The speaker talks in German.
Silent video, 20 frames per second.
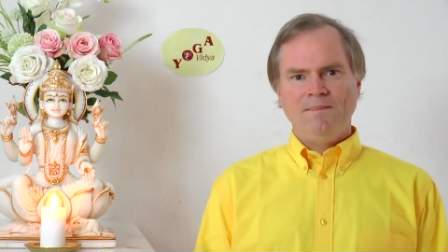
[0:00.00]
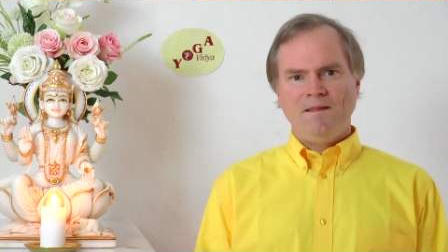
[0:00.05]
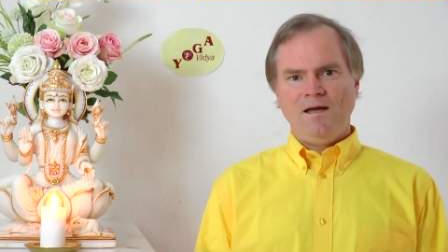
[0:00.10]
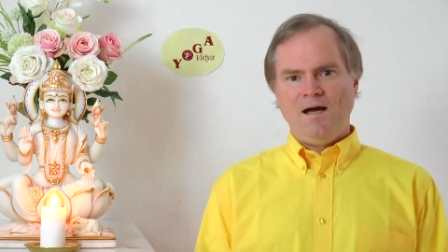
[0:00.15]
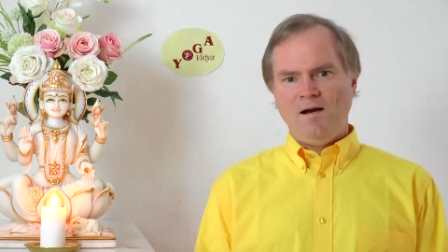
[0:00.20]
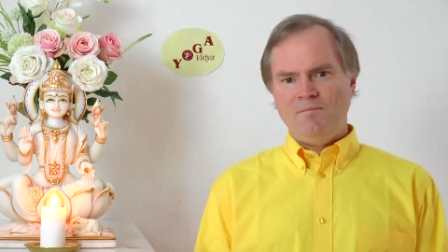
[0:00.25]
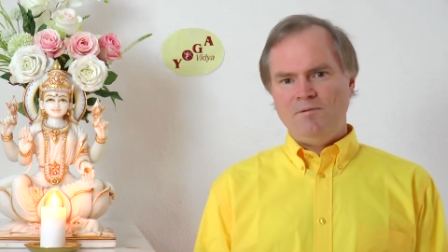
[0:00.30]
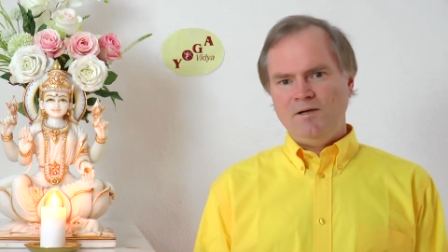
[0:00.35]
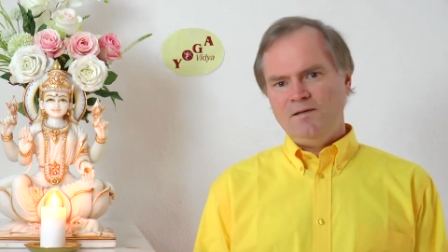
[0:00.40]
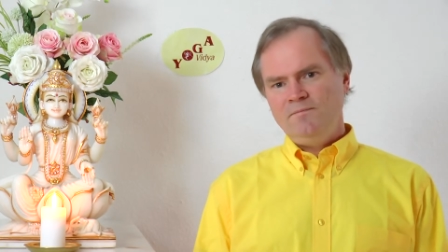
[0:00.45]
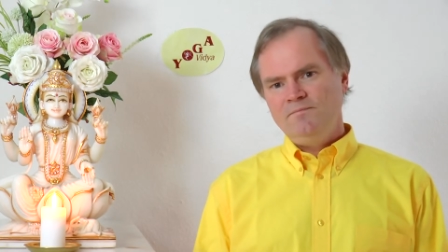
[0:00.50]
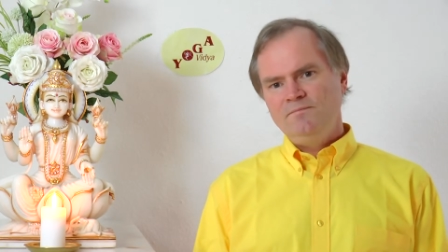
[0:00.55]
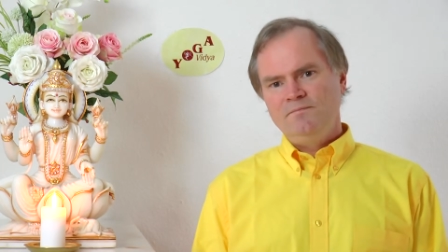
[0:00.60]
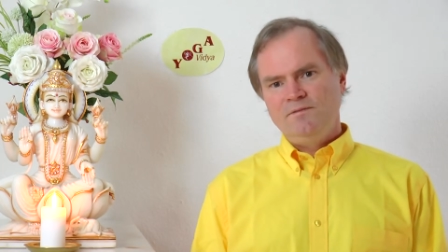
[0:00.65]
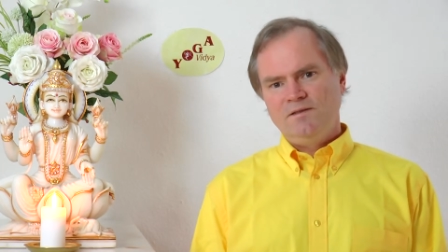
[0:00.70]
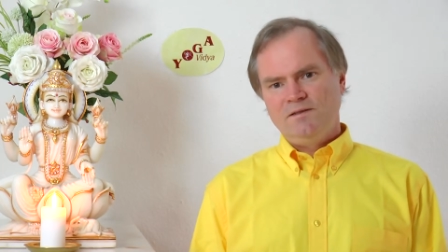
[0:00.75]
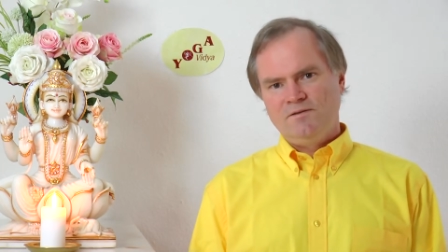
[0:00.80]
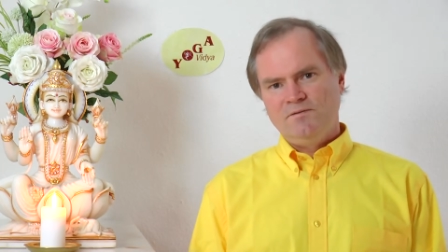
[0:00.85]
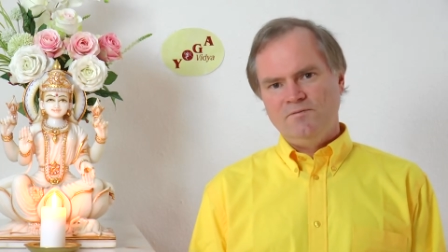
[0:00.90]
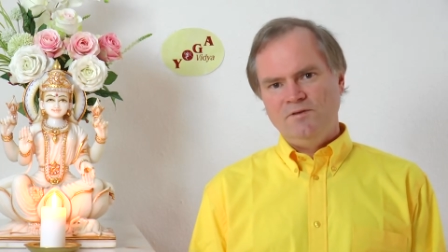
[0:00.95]
aber
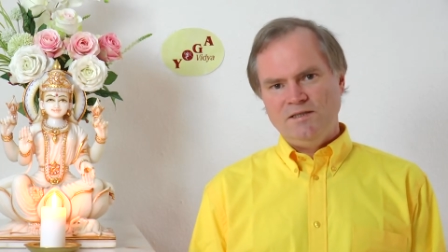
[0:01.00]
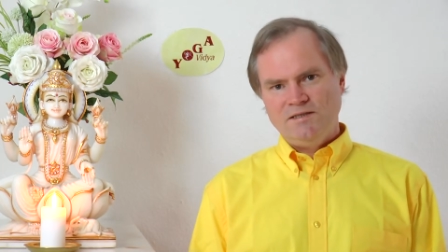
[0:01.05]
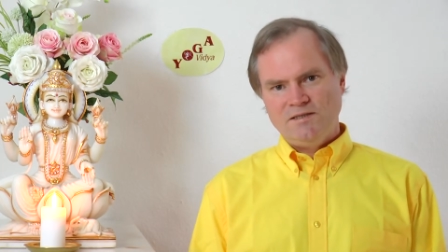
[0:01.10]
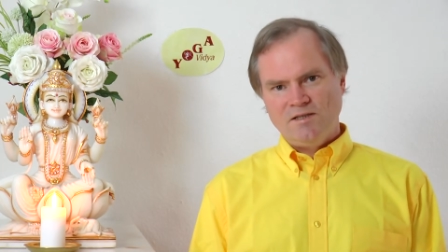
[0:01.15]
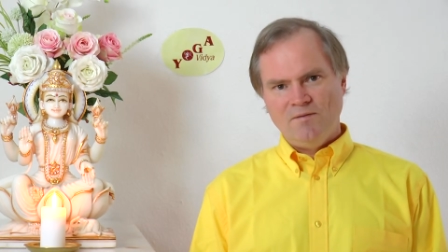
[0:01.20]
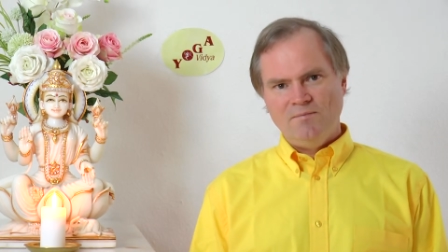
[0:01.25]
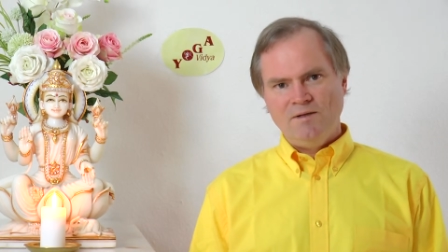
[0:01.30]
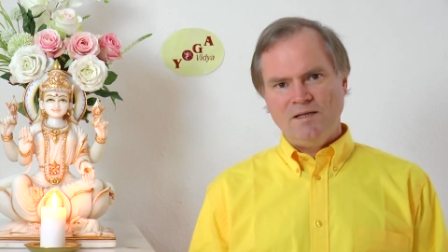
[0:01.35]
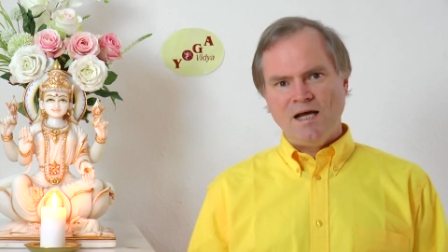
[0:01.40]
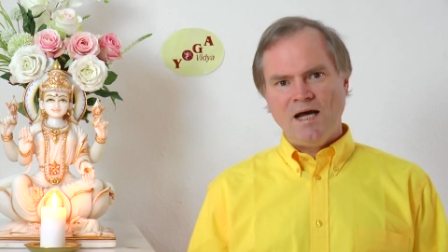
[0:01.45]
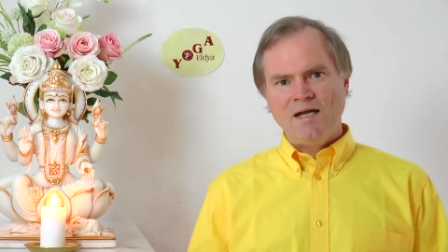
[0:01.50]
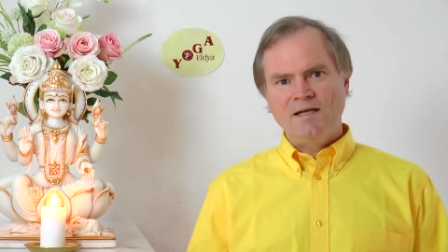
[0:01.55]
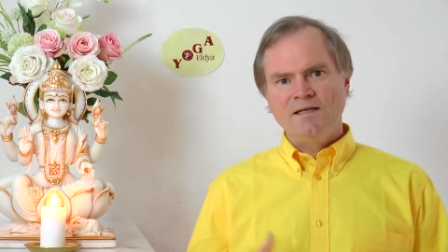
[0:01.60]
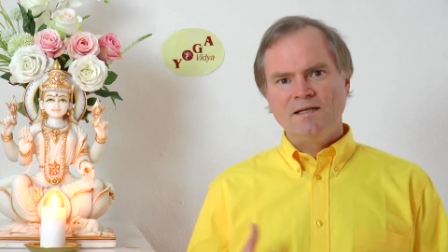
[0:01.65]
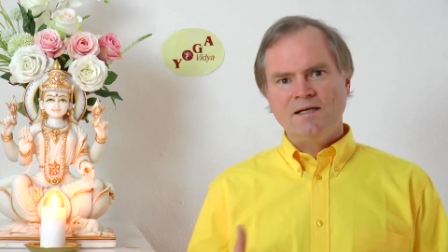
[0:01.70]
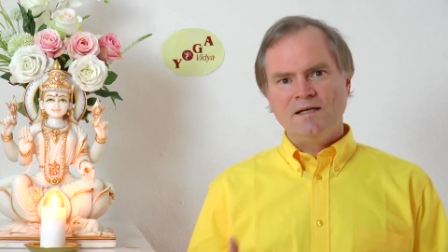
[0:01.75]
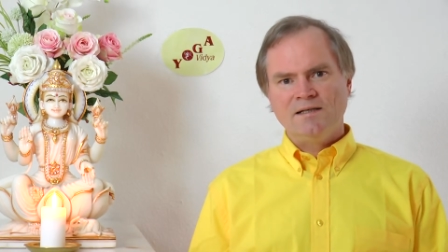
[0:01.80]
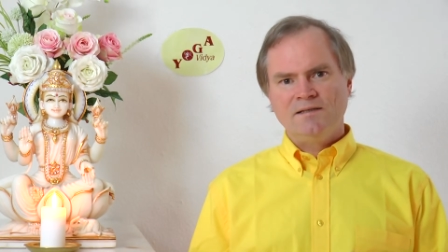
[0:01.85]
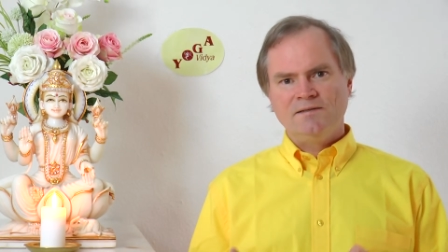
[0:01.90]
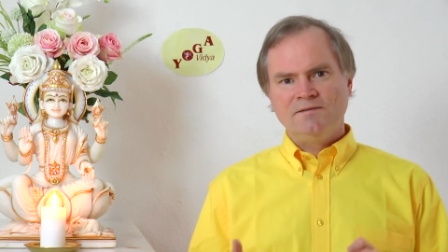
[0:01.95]
du willst auch mit
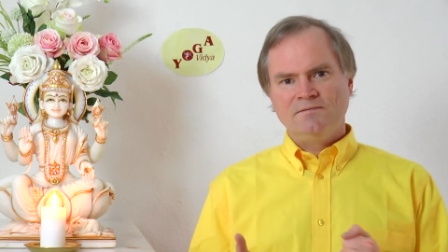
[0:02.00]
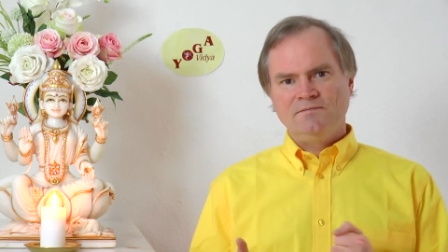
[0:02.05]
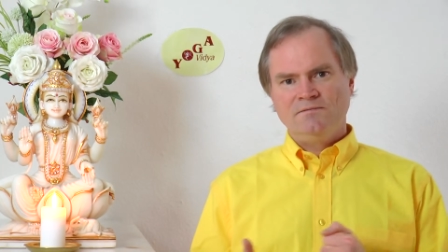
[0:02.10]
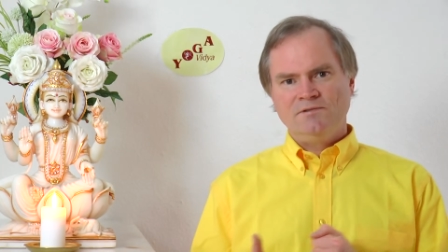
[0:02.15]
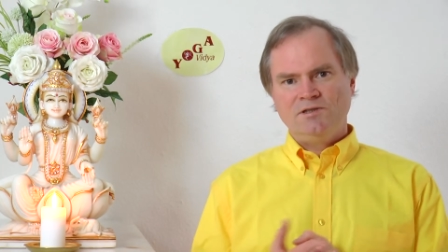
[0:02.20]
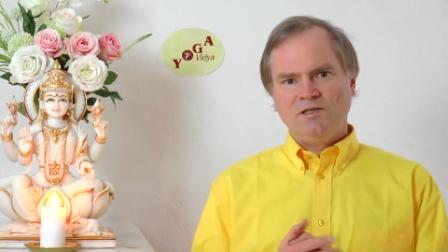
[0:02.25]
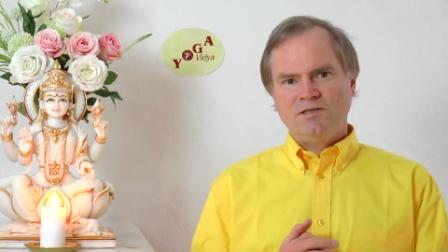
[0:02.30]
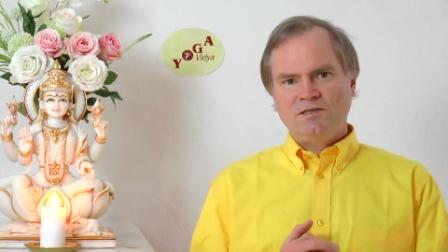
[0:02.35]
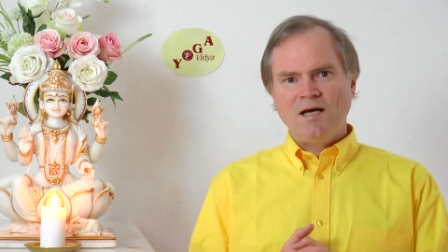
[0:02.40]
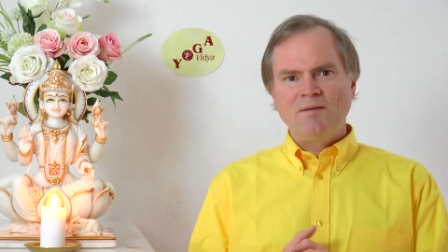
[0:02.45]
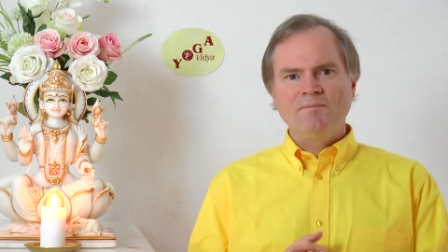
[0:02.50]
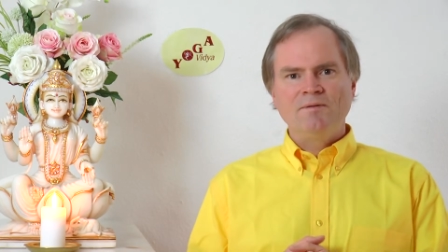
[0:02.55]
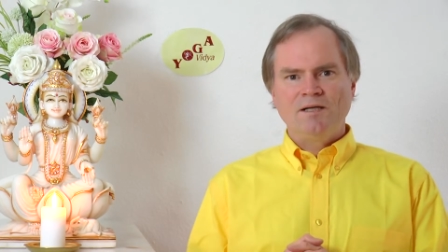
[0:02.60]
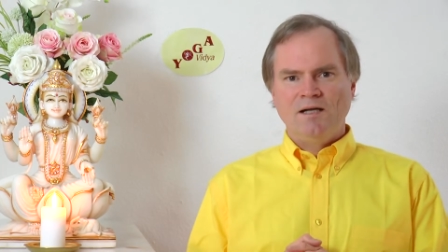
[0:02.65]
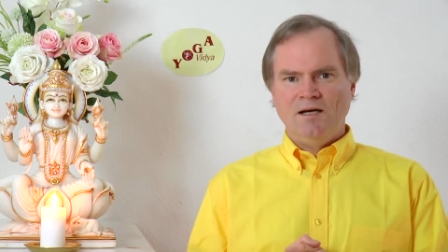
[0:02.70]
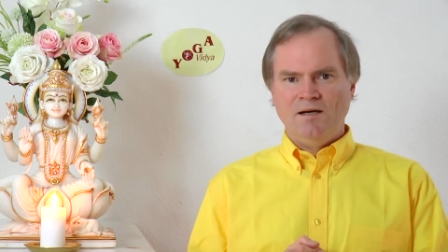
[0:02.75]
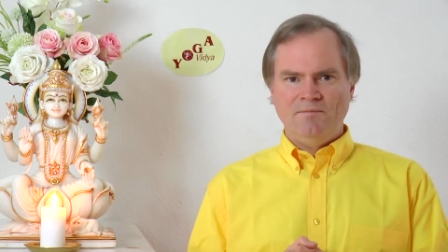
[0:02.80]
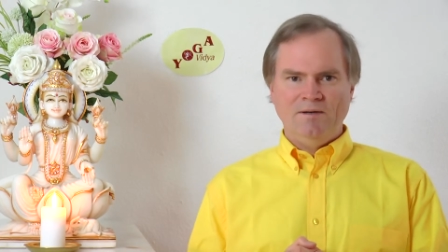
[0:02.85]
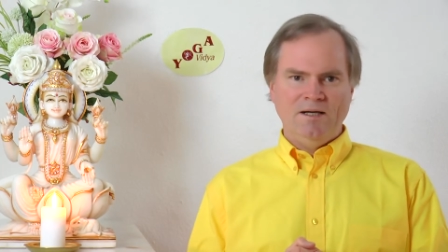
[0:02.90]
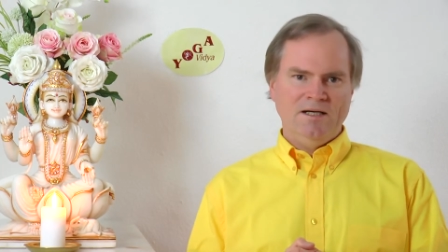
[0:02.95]
anderen
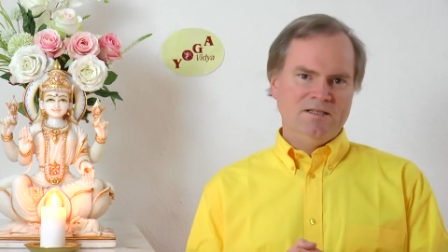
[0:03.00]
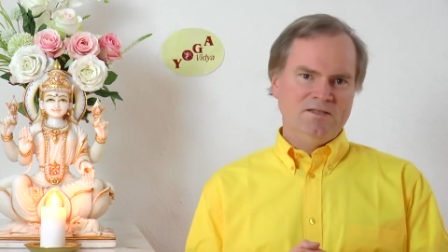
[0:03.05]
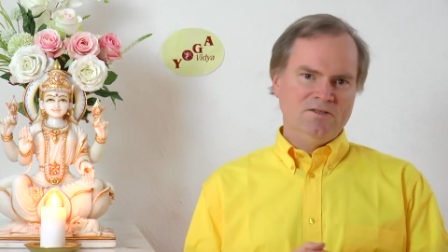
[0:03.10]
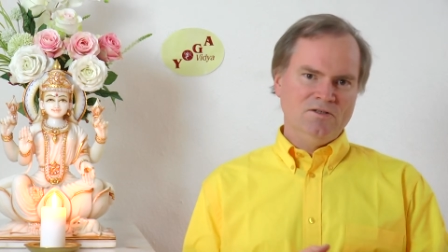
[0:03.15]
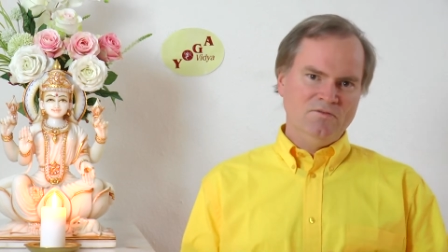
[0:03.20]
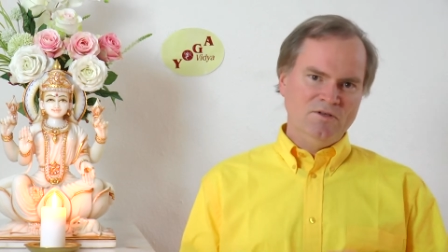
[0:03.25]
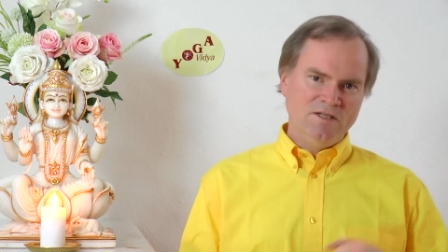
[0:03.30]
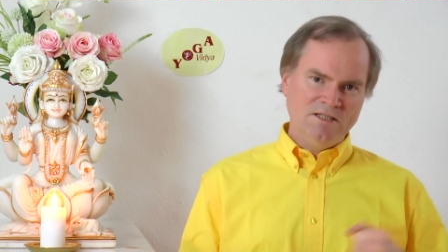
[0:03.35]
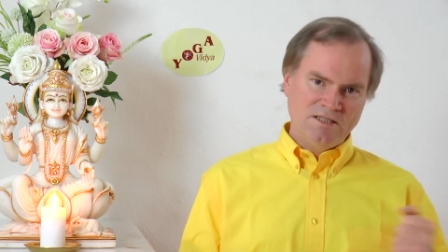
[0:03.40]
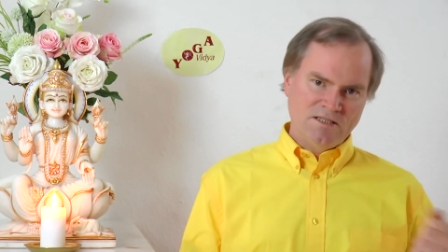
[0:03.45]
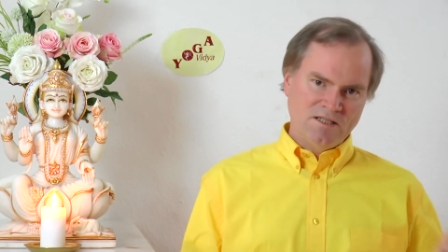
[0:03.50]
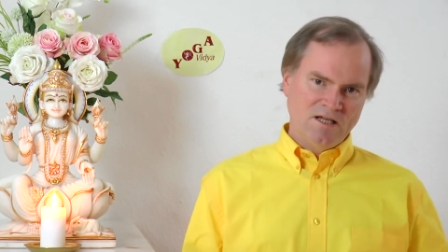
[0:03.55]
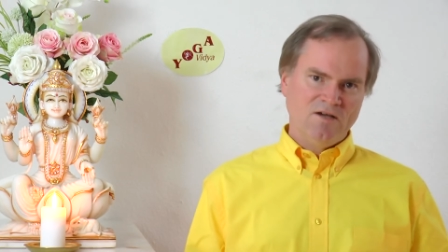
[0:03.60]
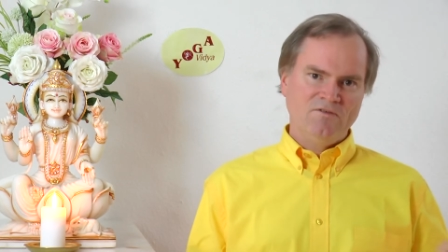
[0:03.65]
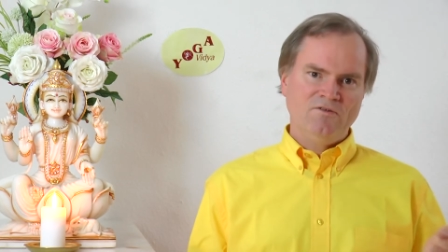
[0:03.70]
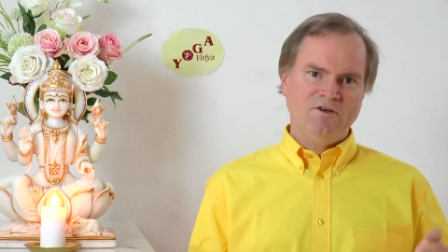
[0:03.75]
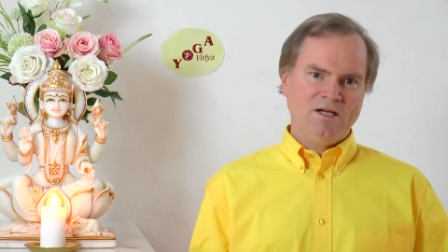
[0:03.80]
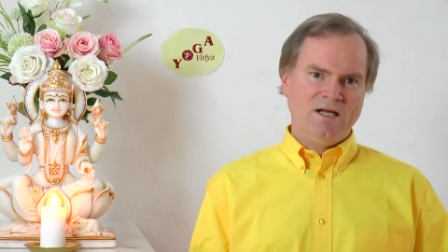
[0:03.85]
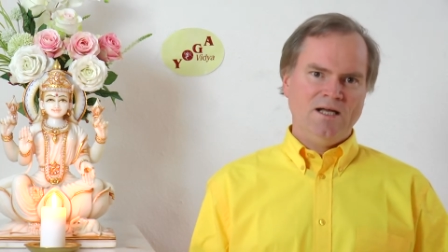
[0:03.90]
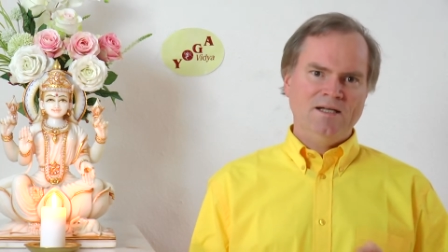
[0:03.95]
zusammenarbeiten. Du willst auch
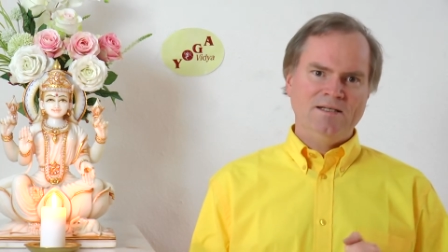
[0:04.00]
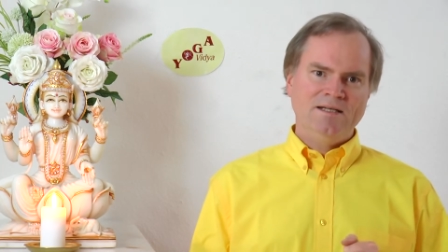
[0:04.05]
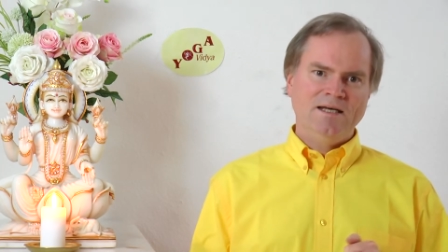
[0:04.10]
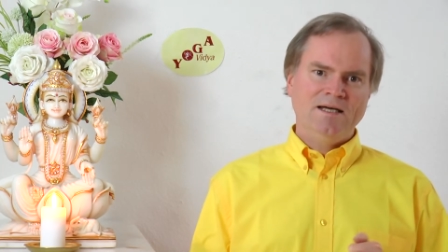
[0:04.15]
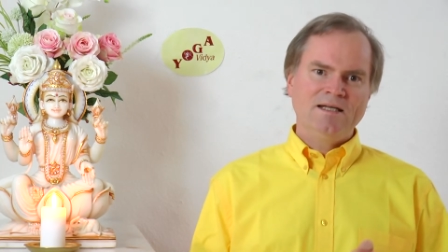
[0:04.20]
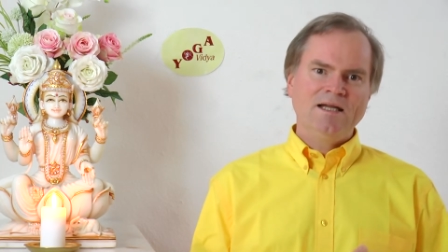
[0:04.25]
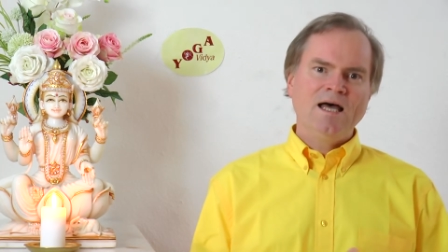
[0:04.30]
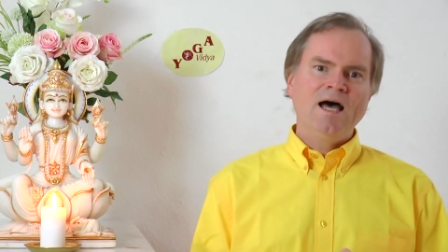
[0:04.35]
von anderen